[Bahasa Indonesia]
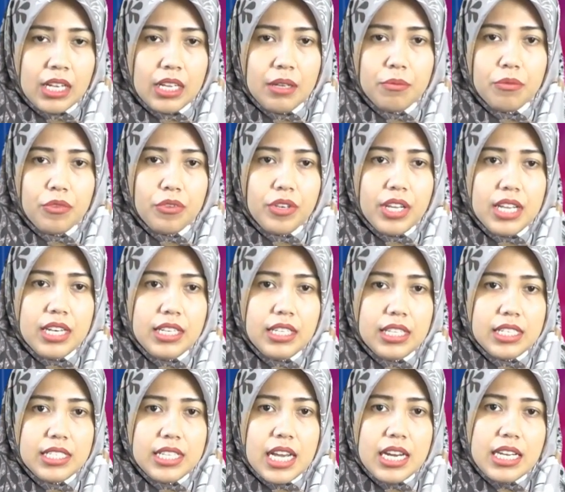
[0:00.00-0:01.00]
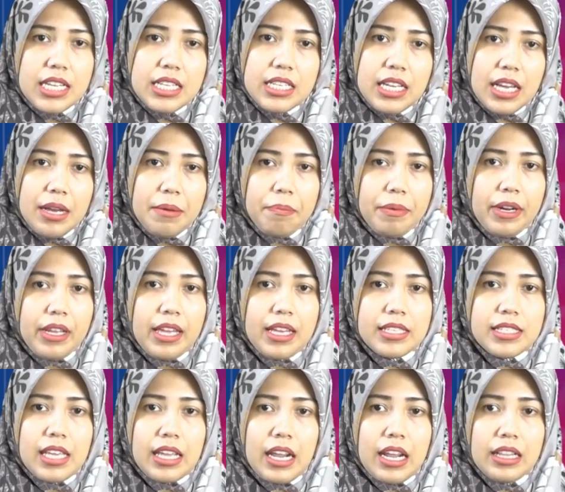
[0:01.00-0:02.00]
Kemudian terjadinya
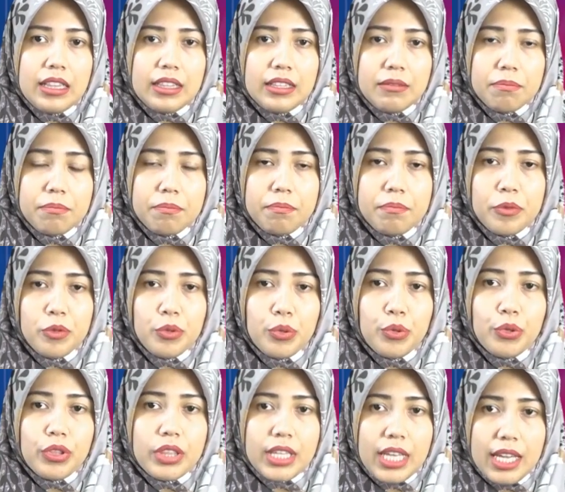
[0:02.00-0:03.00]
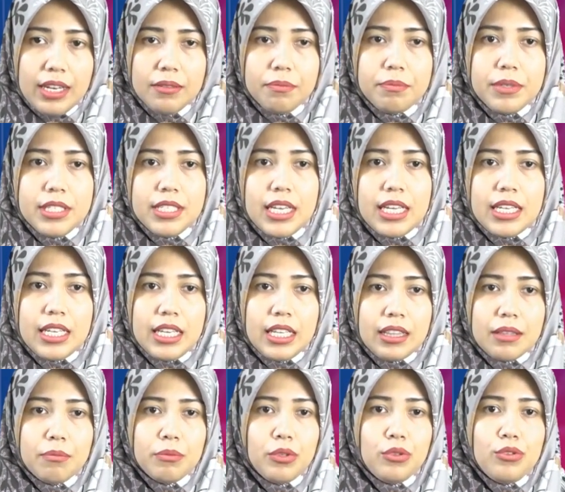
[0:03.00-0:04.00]
pergeseran urutan
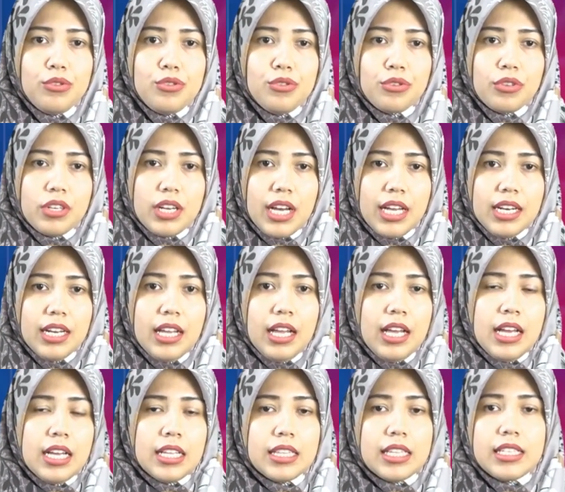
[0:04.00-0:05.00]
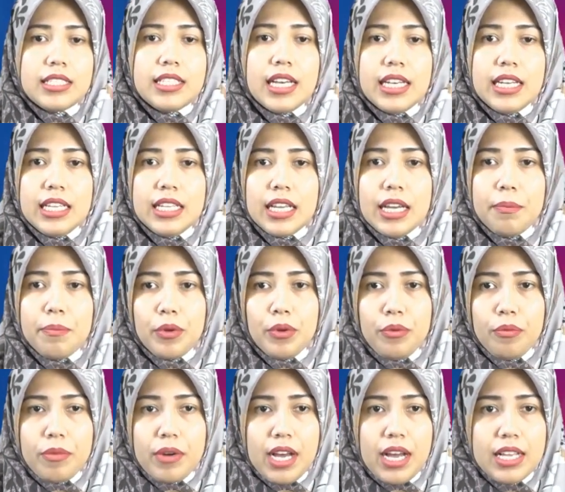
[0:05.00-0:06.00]
penyakit menunjukkan terjadinya
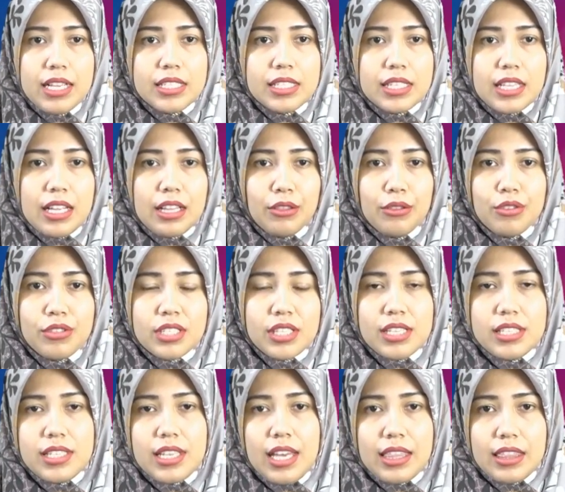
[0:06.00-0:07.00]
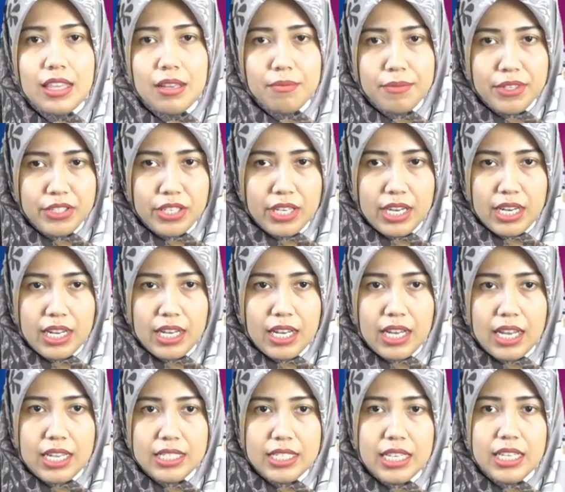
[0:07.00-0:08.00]
perubahan status kesehatan masyarakat.